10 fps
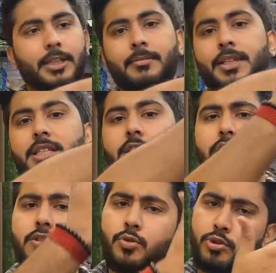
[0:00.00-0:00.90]
माता मंदिर से
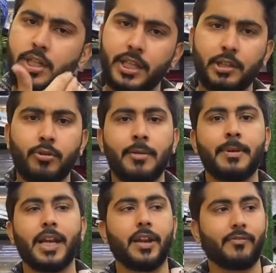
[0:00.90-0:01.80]
जो दो से तीन दुकान
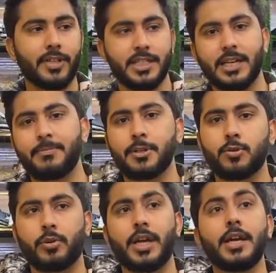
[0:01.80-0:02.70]
पहले लेफ्ट हैंड साइड में
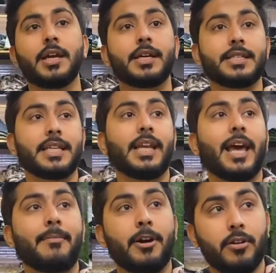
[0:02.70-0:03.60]
स्टोर है जी
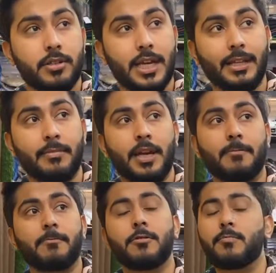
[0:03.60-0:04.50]
लैब है और साथ में
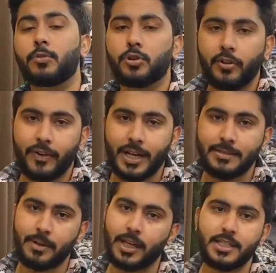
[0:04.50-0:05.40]
आपको मुथुट कराइन
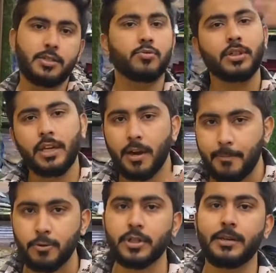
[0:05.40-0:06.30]
चलेगा जब उसके
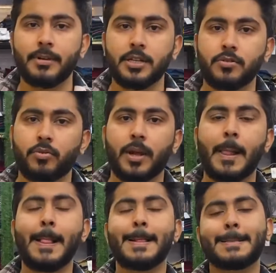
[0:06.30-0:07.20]
अपोजिट हमारा स्टोर
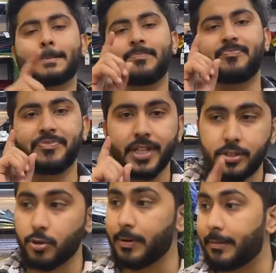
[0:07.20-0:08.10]
ठीक है
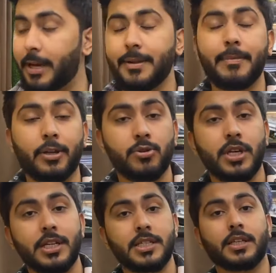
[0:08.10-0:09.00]
जो मेरा भाई मेट्रो से
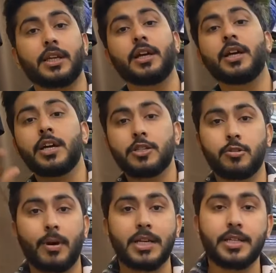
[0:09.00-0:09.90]
आना चाहता है
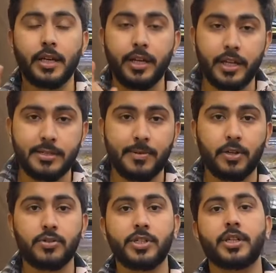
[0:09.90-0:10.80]
सुभाष नगर नियरस्ट
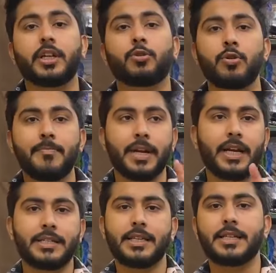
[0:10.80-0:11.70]
मेट्रो स्टेशन है दो नंबर
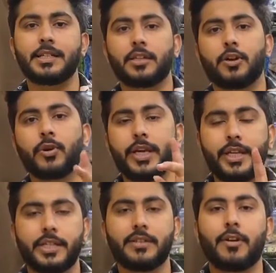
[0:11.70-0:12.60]
गेट से एग्जिट करोगे ई
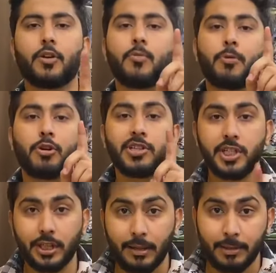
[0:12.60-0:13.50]
रिक्शा वाले को बोलोगे
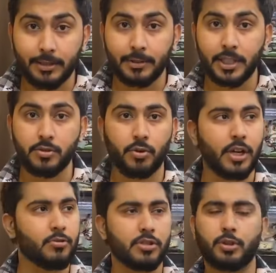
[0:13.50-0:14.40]
शीतला माता मंदिर
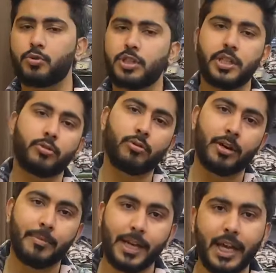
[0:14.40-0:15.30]
दो से तीन
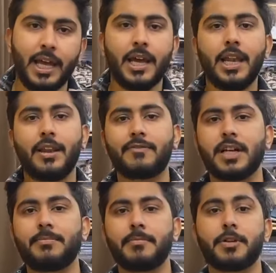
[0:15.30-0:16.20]
दुकान पहले लेफ्ट
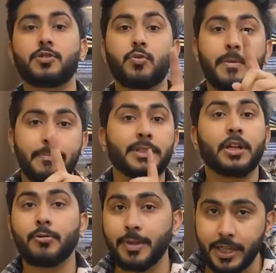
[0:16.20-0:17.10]
साइड में हमारा स्टोर है
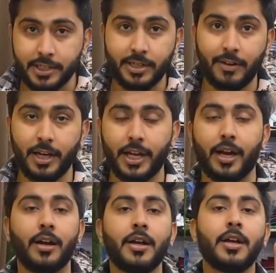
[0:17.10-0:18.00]
पंद्रह रुपये ई रिक्शा वाले
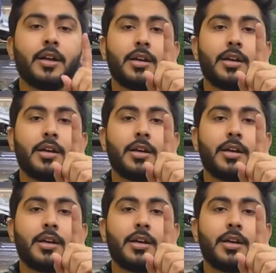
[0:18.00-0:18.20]
लेना